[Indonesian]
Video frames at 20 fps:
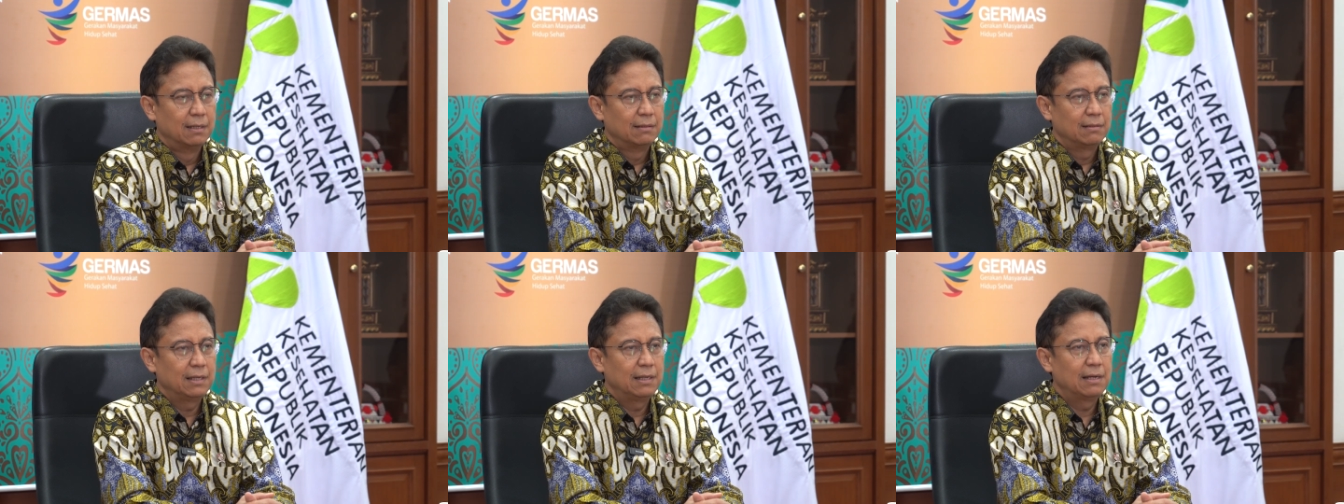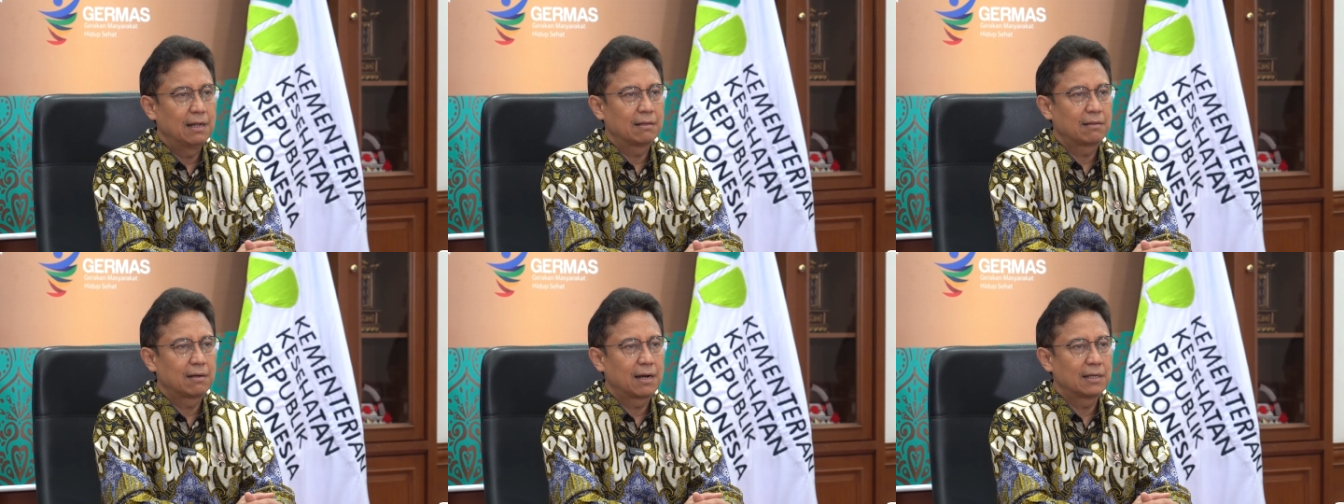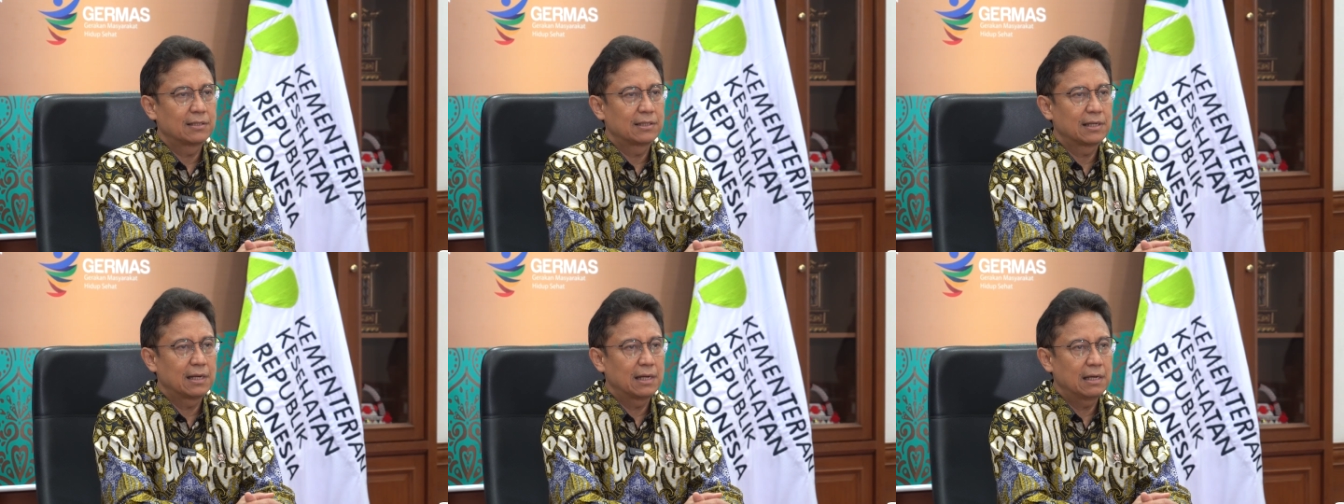Tidak
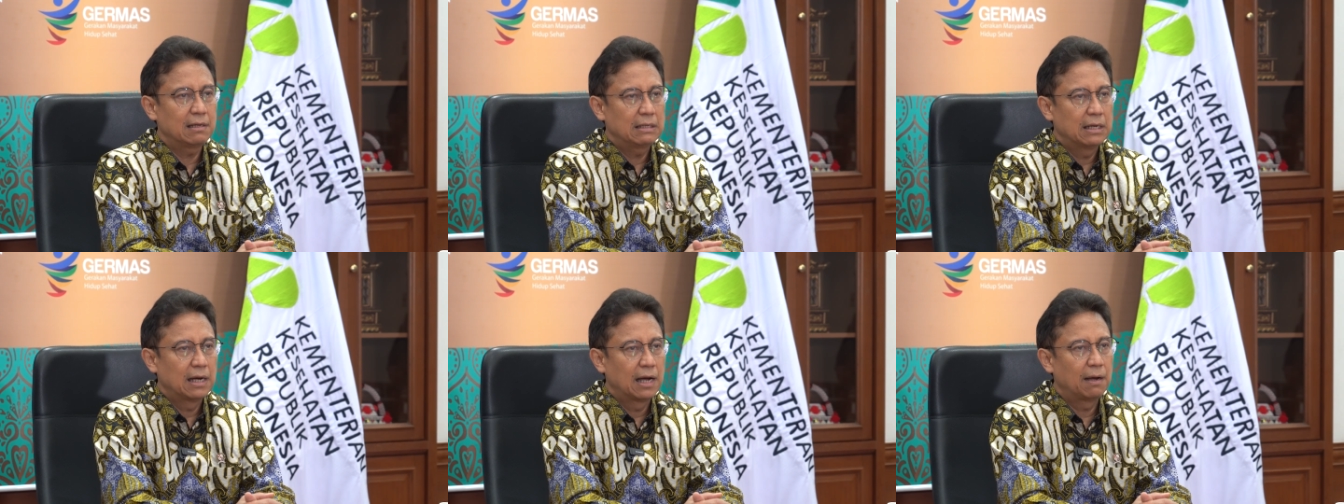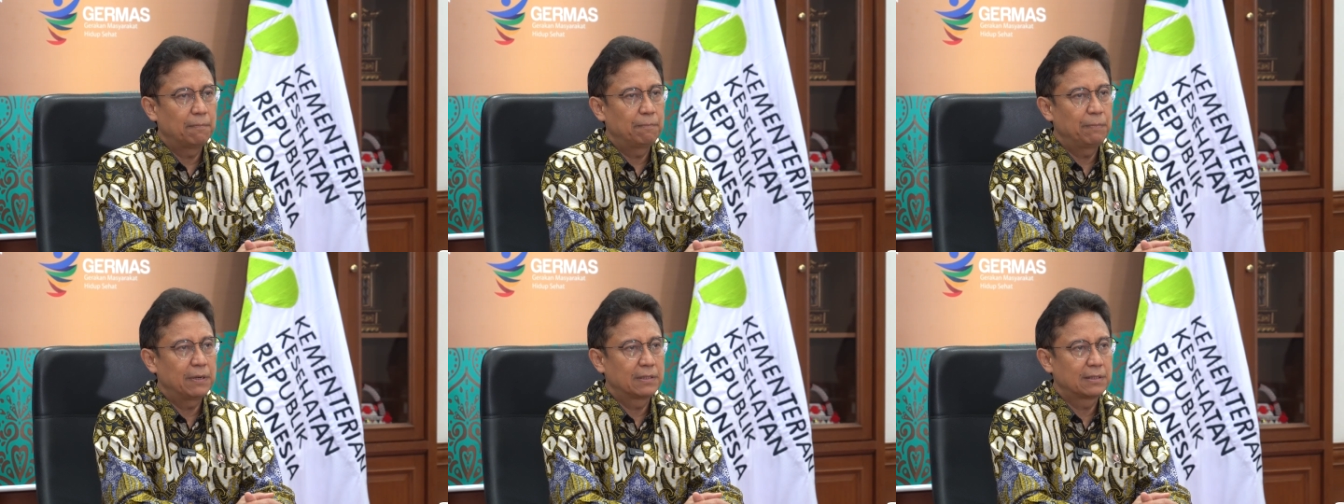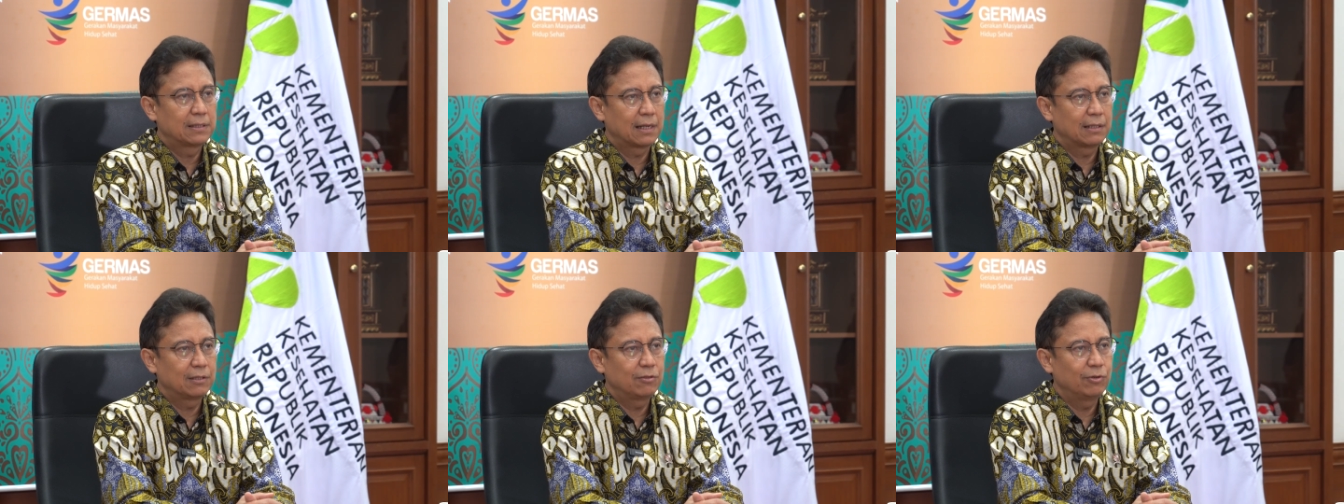terasa, hampir
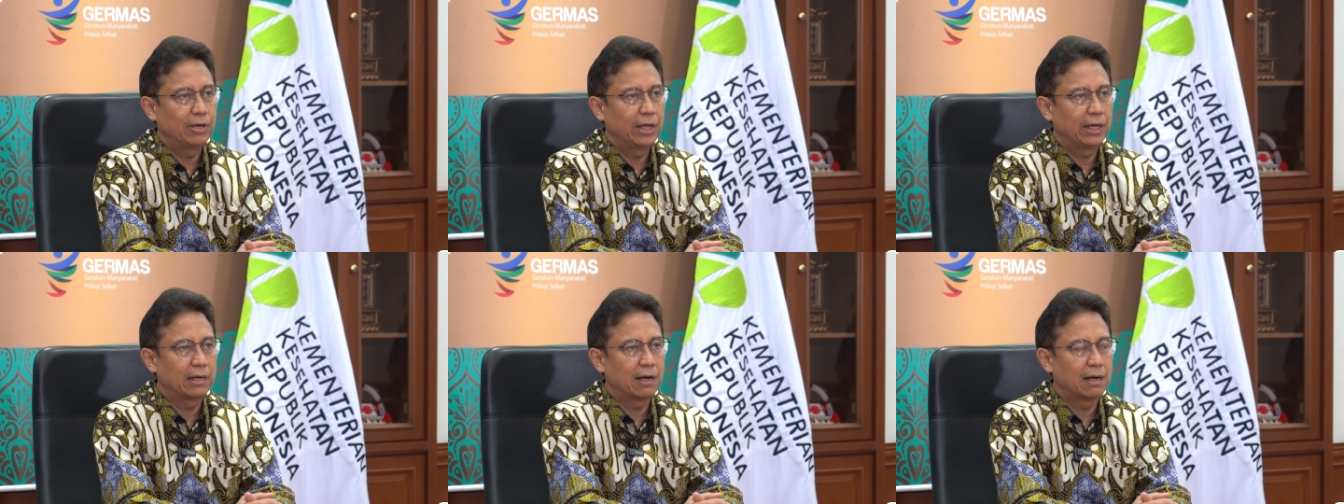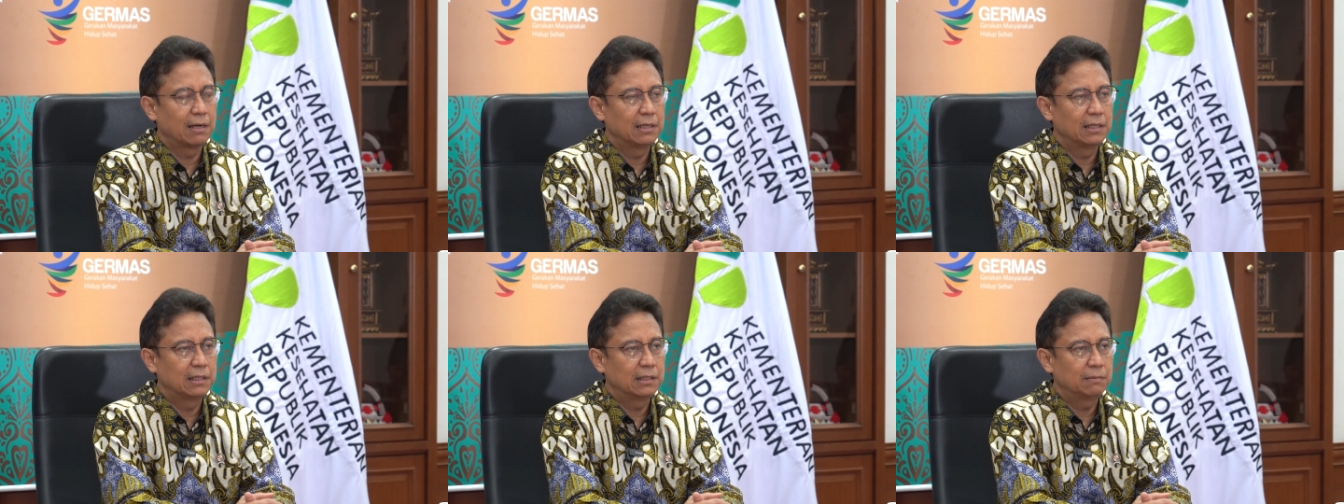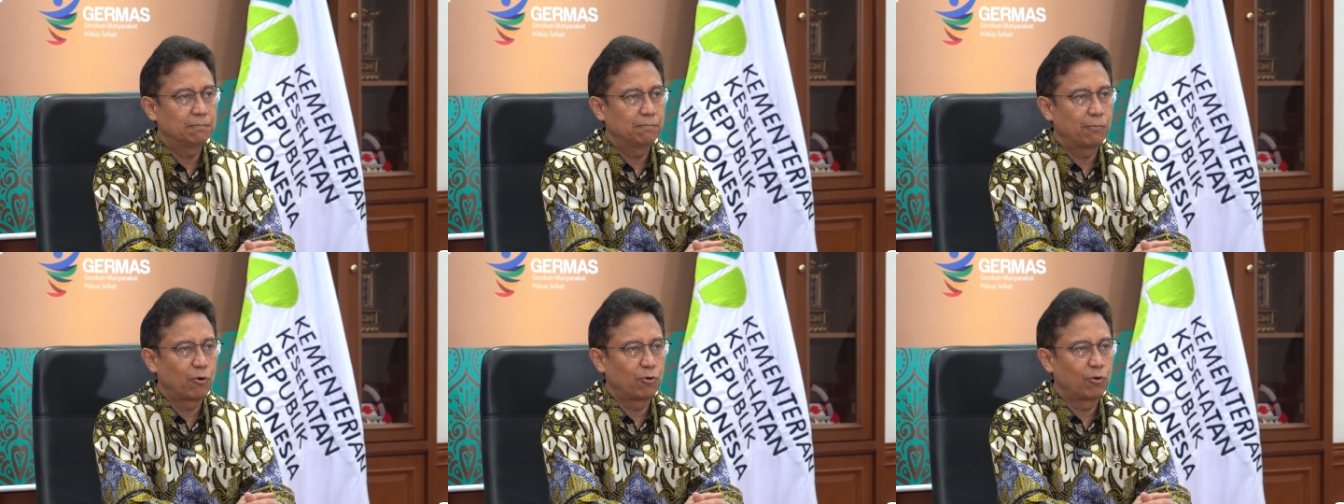satu dekade
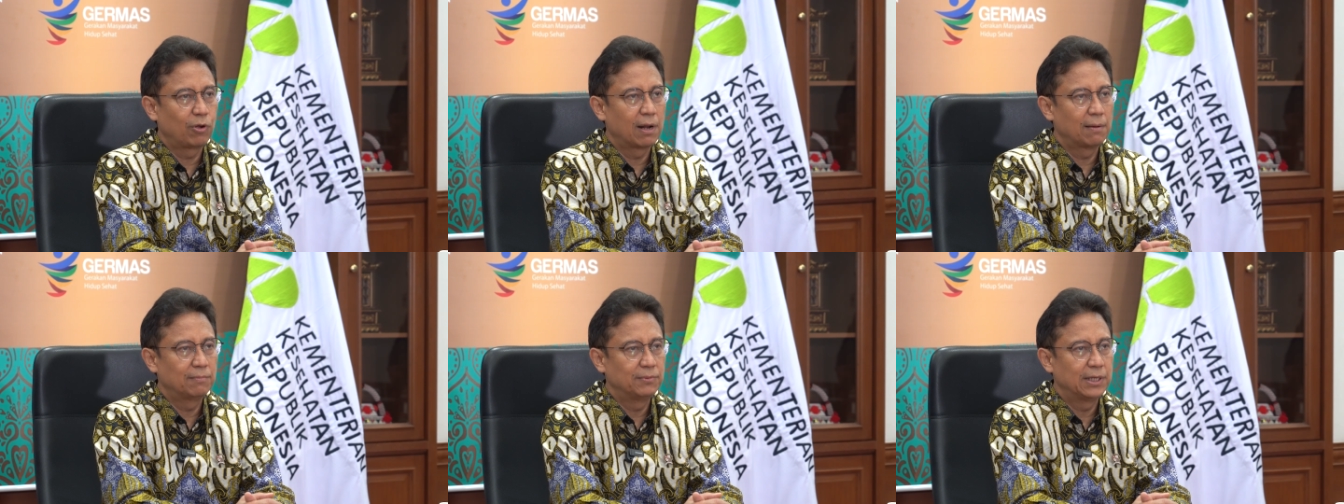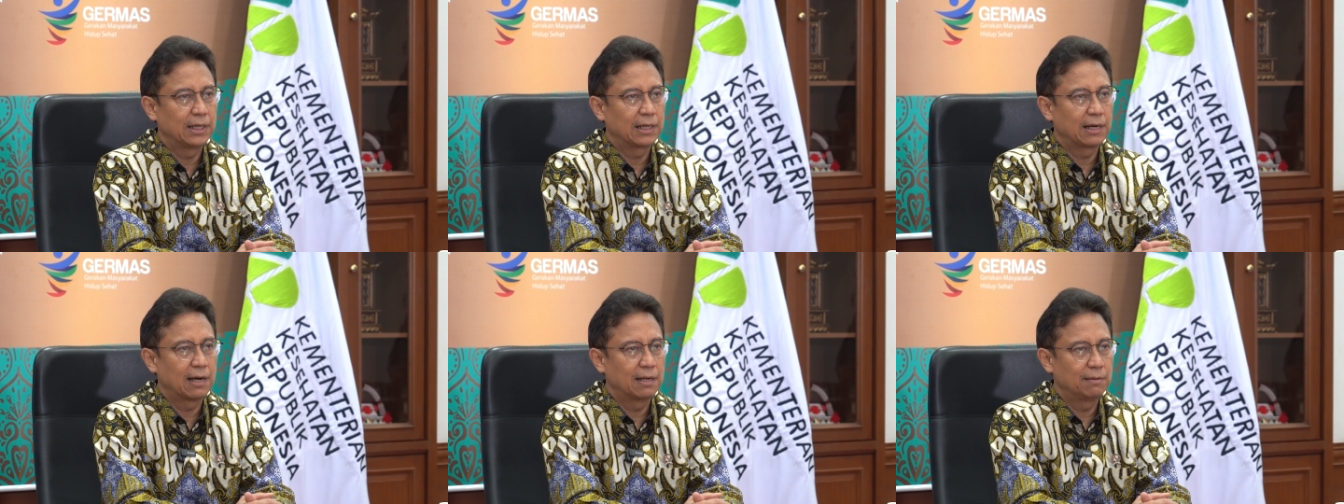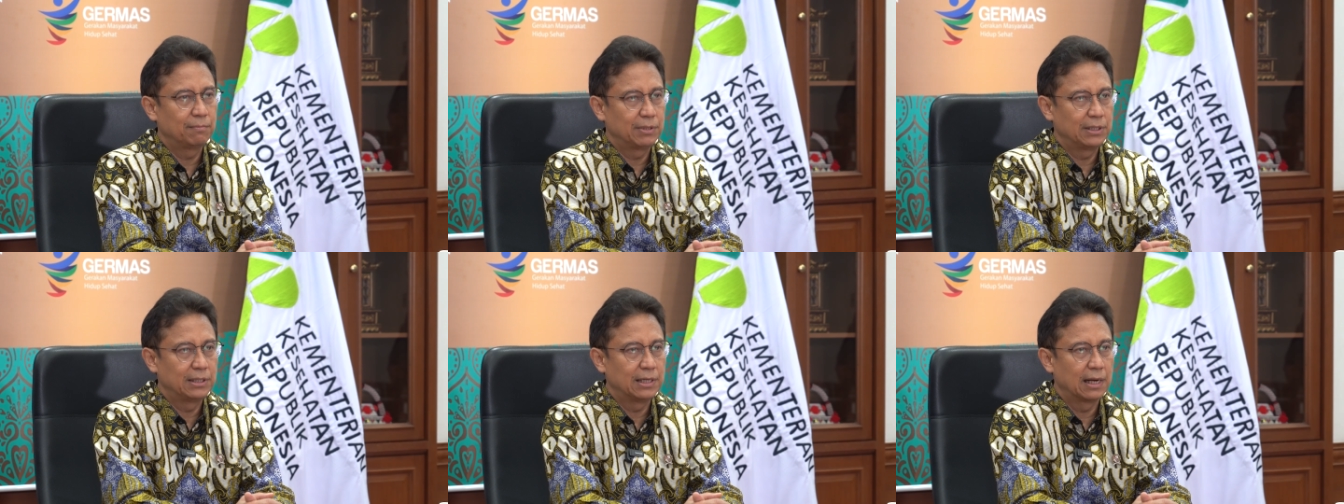program JKN
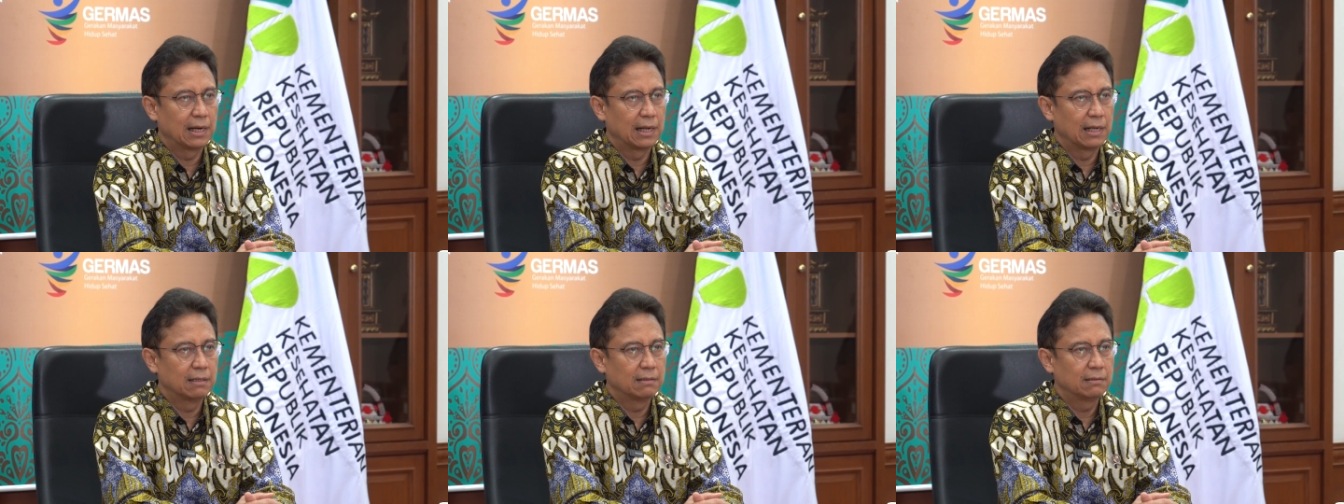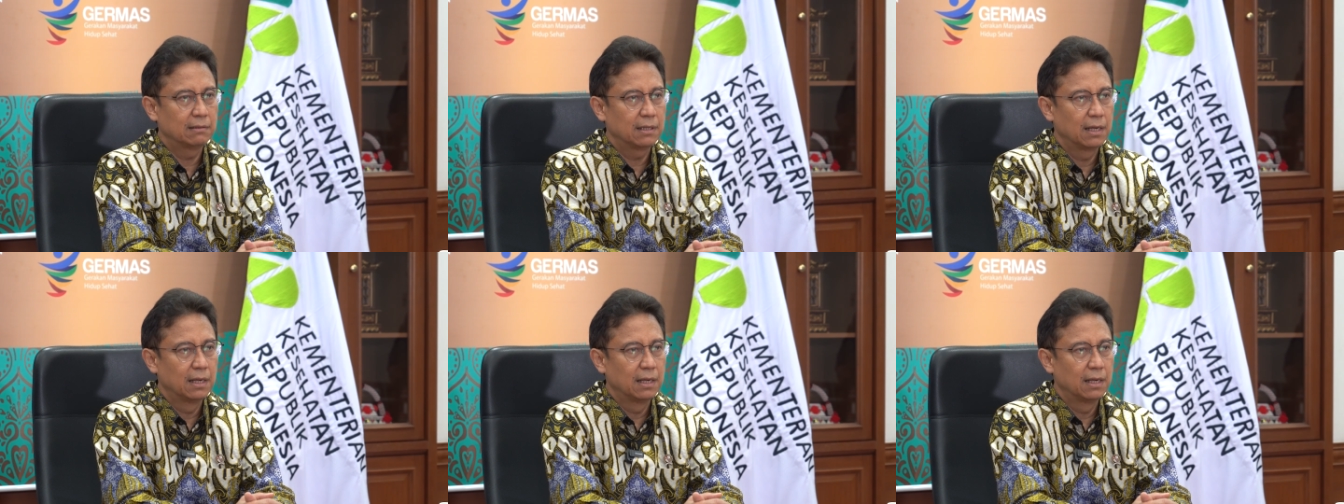berjalan,